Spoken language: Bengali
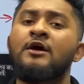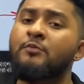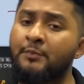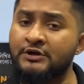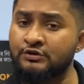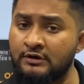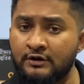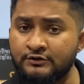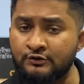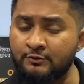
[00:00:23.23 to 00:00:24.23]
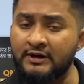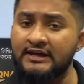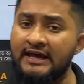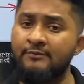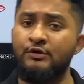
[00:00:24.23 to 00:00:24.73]
প্রিপারেশন নেওয়ার জন্য বাট
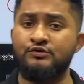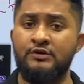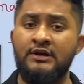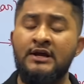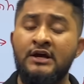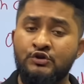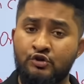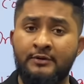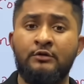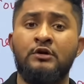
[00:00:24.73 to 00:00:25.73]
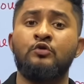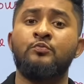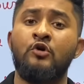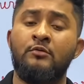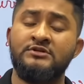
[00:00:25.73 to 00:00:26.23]
এই বছরের সময়গুলো খুব
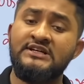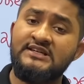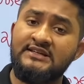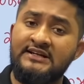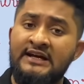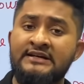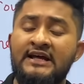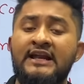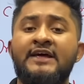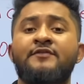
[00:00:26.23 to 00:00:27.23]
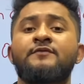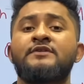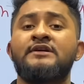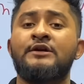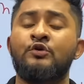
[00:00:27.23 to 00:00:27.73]
কম সেই সাথে ডেন্টাল এফএমসি
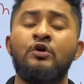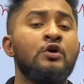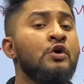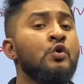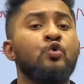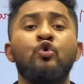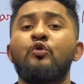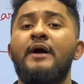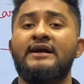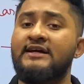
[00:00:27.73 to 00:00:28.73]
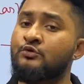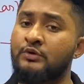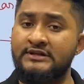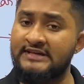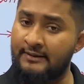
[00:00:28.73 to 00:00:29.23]
ডেটও খুব একটা
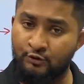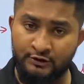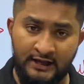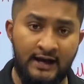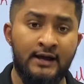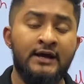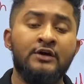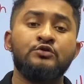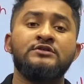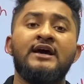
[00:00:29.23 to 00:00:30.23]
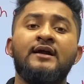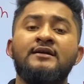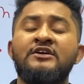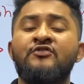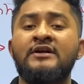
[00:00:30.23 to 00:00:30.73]
দূরে যে এমন না তো দেয়ার আর
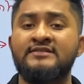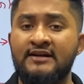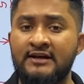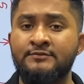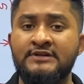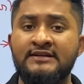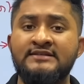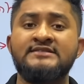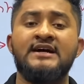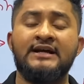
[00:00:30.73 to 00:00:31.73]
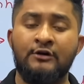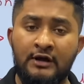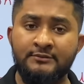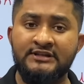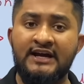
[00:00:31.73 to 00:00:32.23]
ডিফারেন্ট সার্কামস্ট্যান্সেস যার কারণে
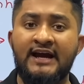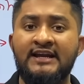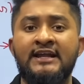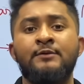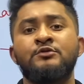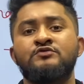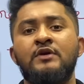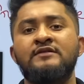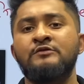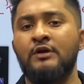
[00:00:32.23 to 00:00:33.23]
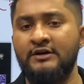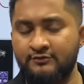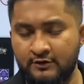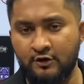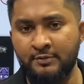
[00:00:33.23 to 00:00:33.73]
আমাদের গাইডলাইন এবং স্ট্র্যাটেজিগুলো
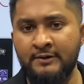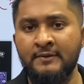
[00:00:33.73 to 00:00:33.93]
ডিফারেন্ট হবে